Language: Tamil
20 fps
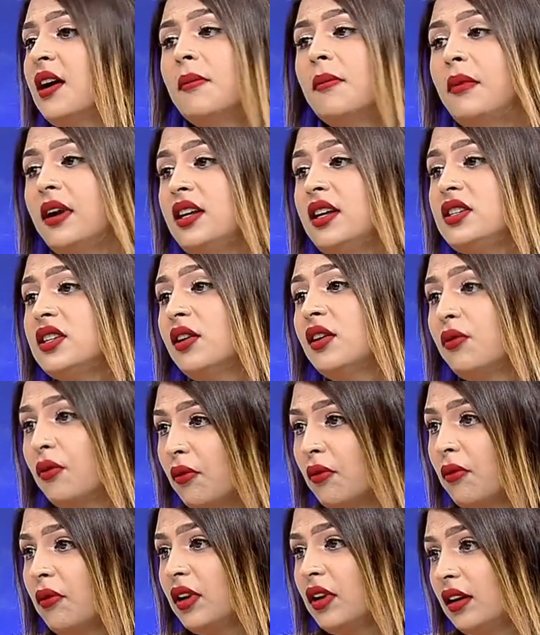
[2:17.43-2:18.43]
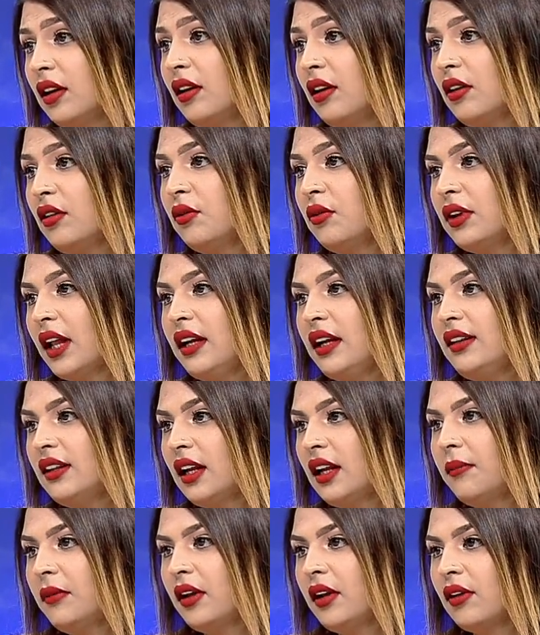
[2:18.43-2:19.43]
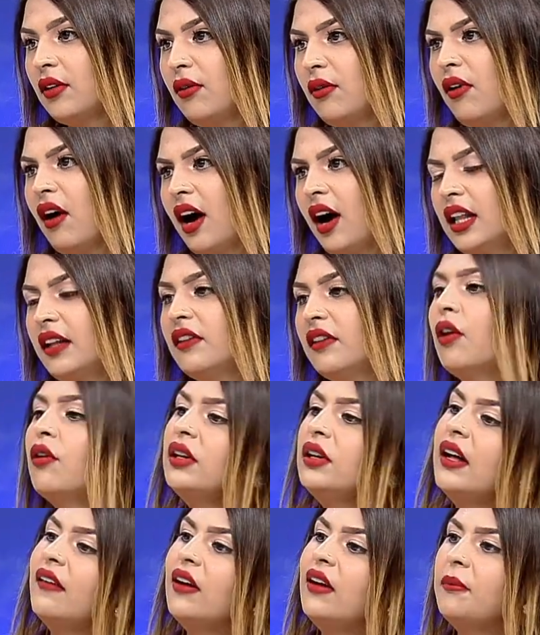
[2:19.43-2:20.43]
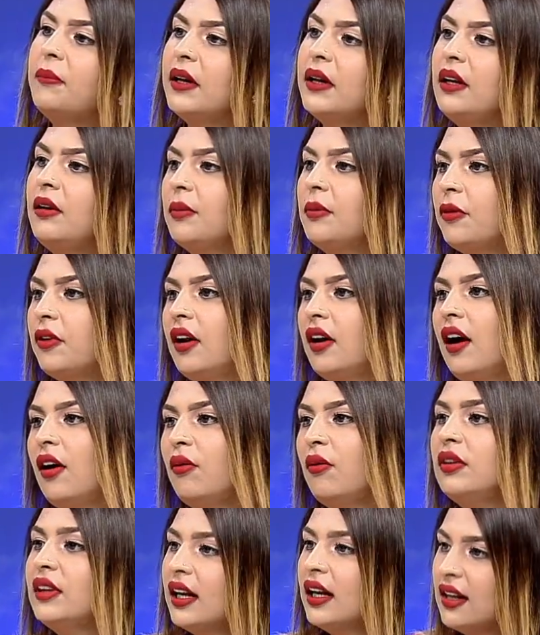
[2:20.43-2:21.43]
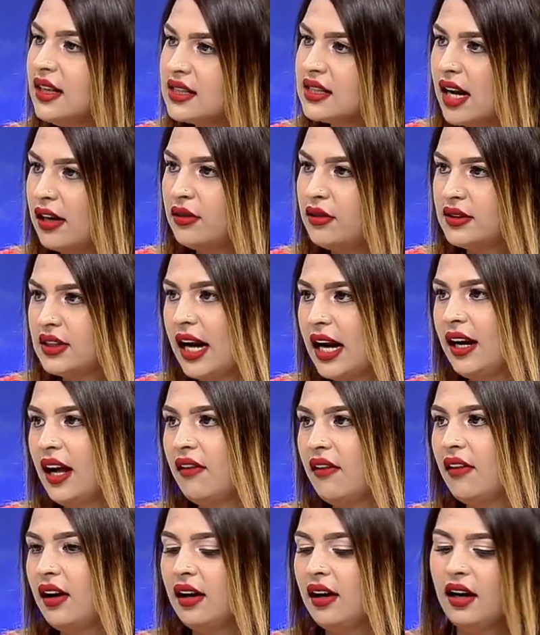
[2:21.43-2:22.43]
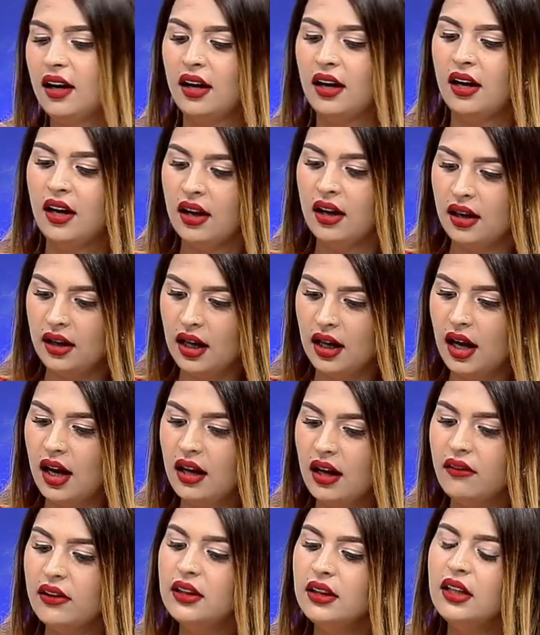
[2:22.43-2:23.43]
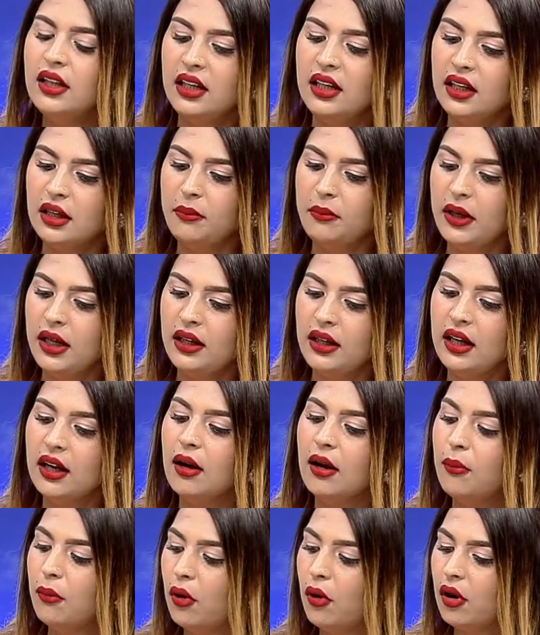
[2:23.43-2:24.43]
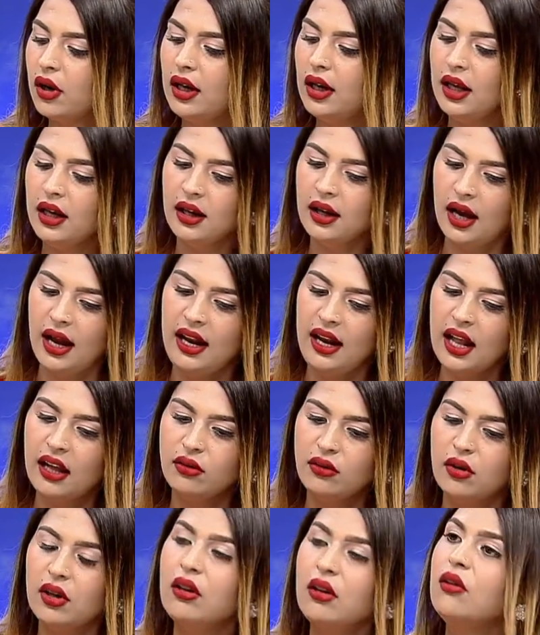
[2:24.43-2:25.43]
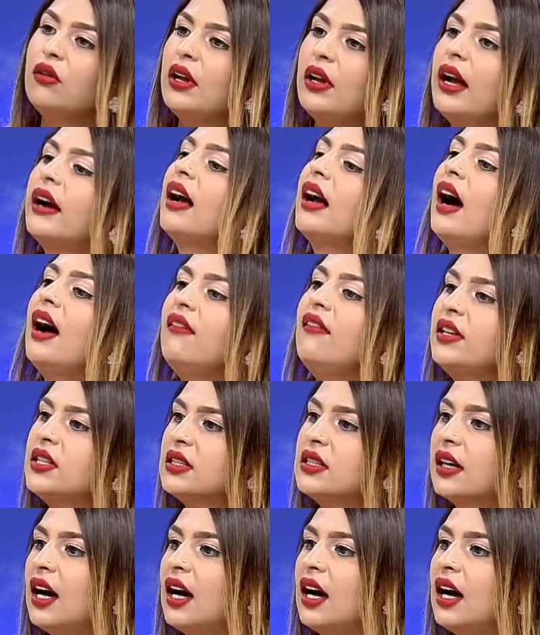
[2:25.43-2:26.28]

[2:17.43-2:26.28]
மனுஷ ஒவ்வொருத்தவங்களுக்கும் ஒரு தனித்திறமை இருக்கும் அது அவங்க டெவலப் பண்ணிட்டு போனால் அவங்க தனியாக ஸ்டாண்டர்ட் ஸ்டாண்ட் ஆவாங்க நான் வந்து இன்றைக்கி மீடியா மாடலிங் எல்லா துறையிலும் ஒரு கால் வச்சது